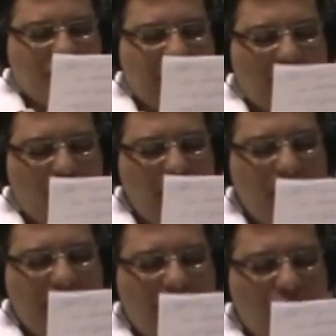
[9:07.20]
estava o
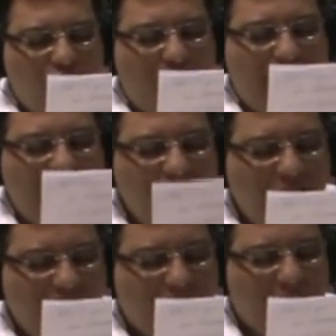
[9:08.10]
embrião de uma
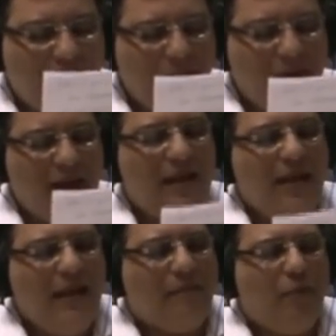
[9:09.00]
grande lição
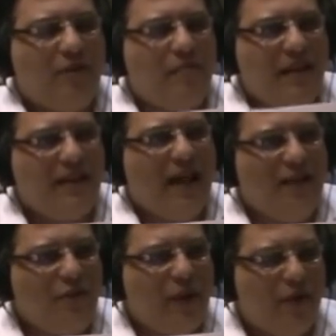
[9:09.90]
e a
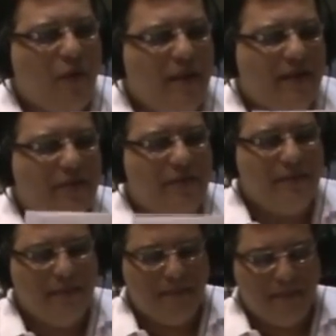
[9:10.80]
possibilidade do recomeço.